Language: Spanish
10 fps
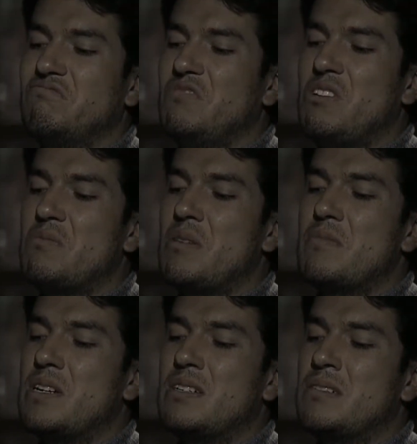No,
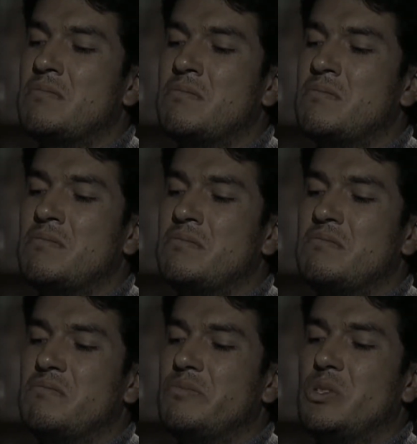mamá.
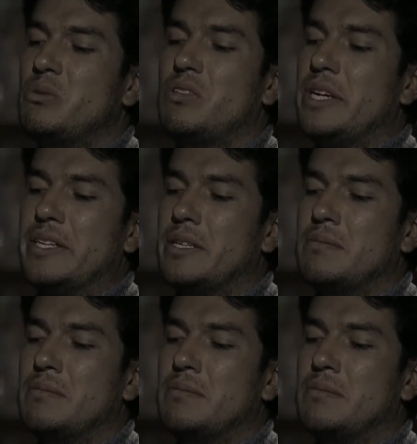No tiene.